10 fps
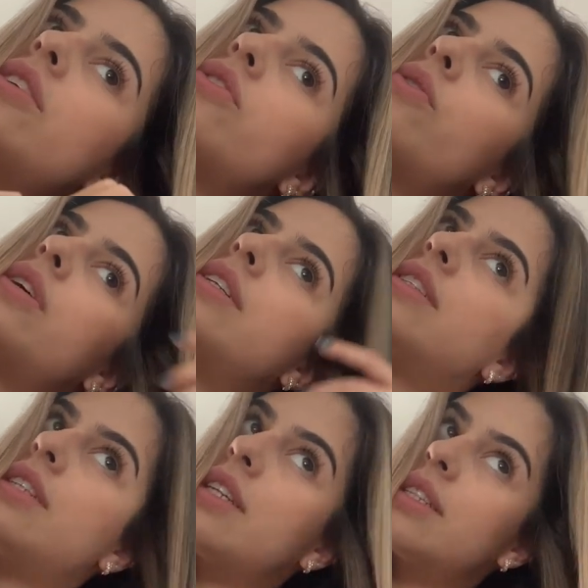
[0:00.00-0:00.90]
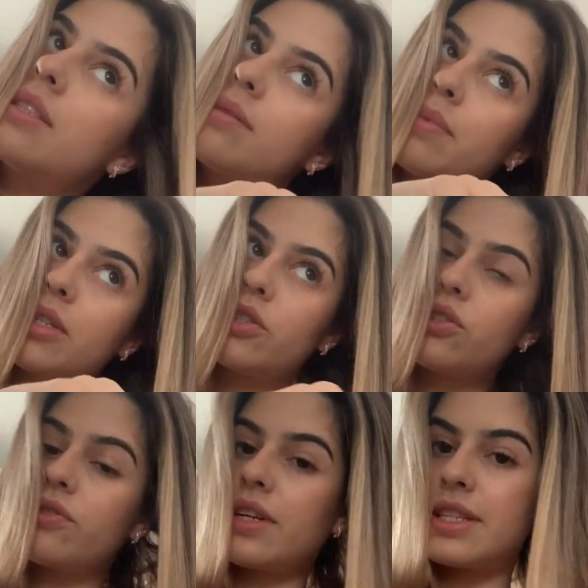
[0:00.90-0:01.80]
de coisinhas pra
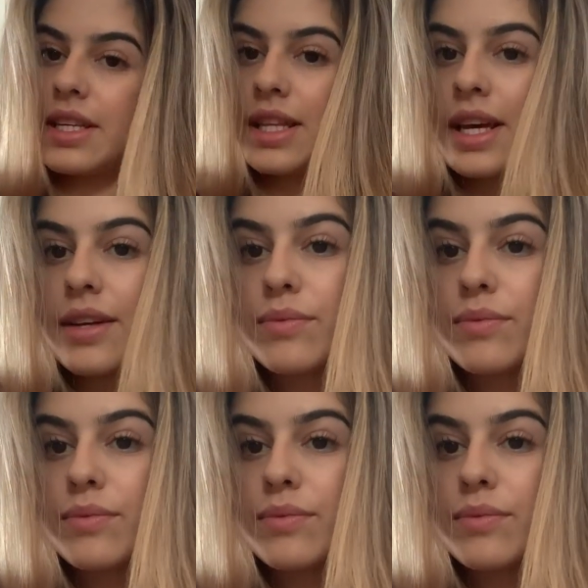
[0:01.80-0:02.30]
gente fazer, né?